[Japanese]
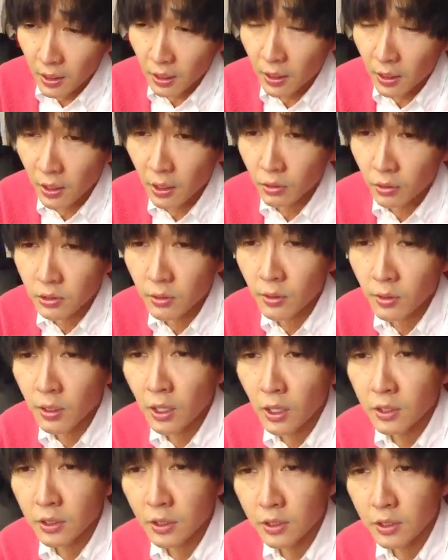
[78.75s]
えー、お茶あ
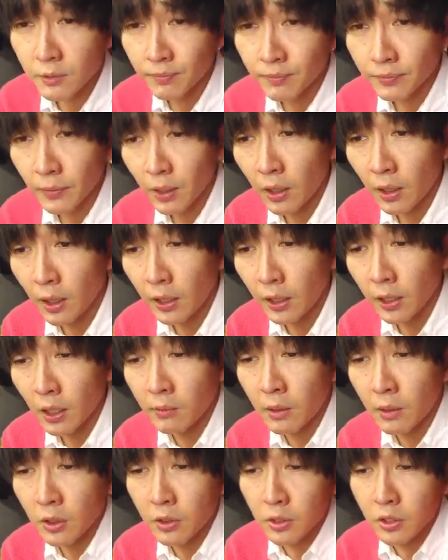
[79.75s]
ます。あ、
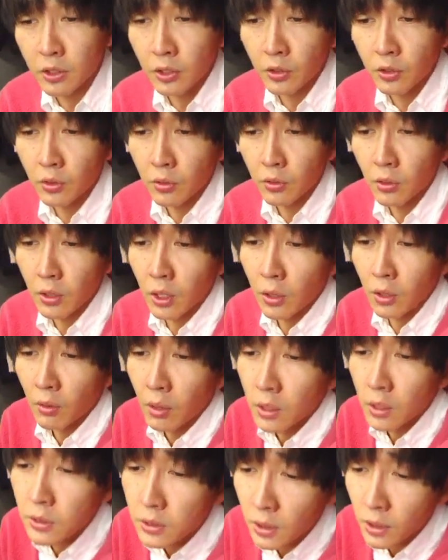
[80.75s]
山口の子、えー、お
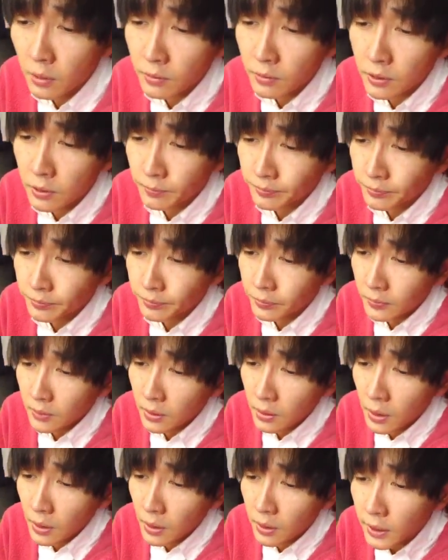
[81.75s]
はようございます。
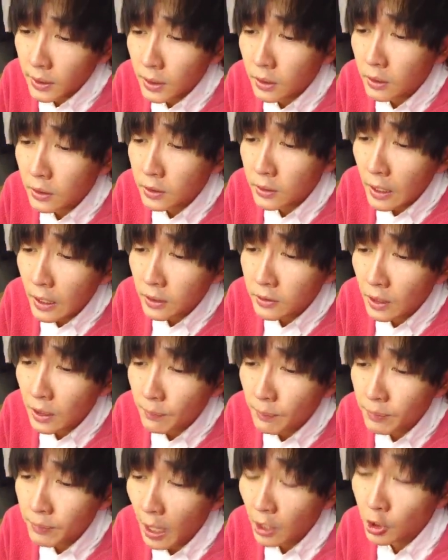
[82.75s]
ティックタック
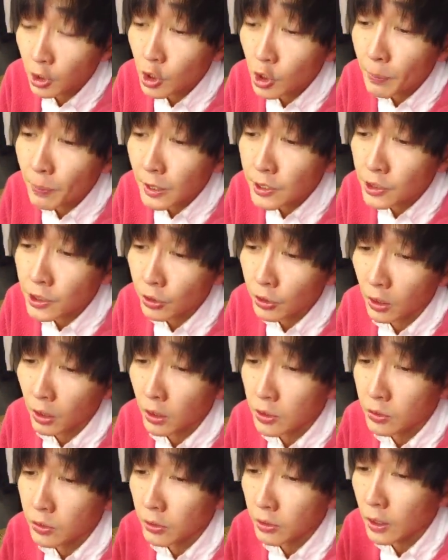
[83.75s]
で、あ、ゆいパッチをなん
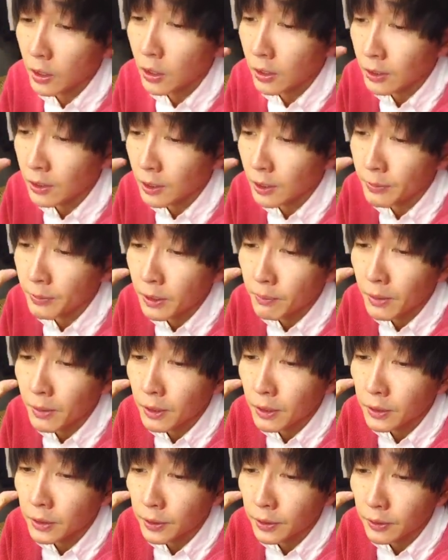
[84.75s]
かそれなんかリップで
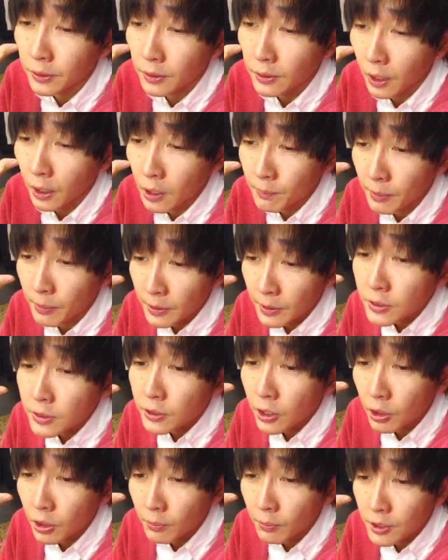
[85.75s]
回ってきてる。あれバズっ
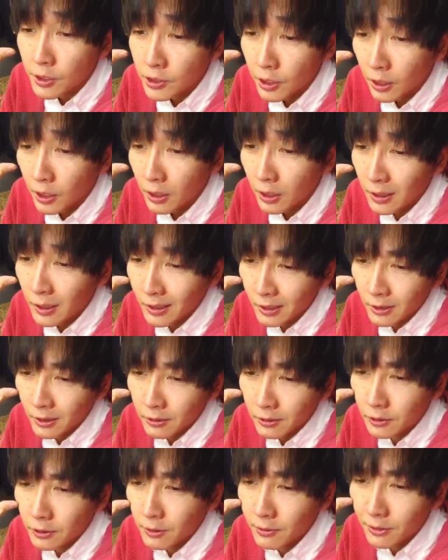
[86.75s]
てんのめっちゃ。
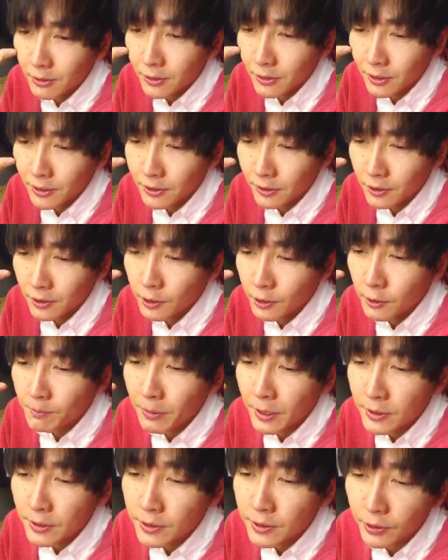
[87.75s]
お茶ばクあざます。ゆい
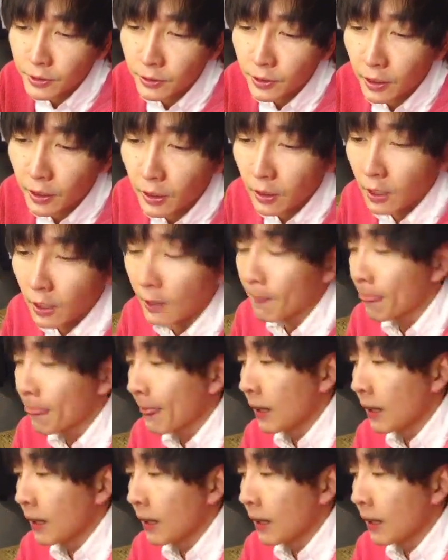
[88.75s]
パッチのなんか、